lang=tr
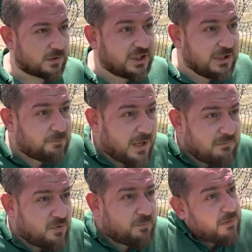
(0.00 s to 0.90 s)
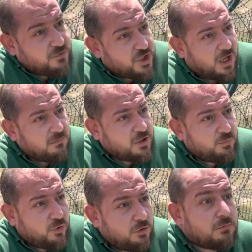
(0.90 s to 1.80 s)
Kim ben mi? Ben bir şey almadım
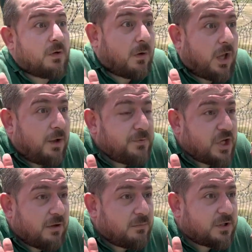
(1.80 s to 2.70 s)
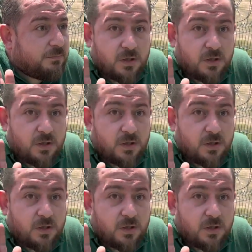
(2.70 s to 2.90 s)
oğlum. Vallahi bir şey almadım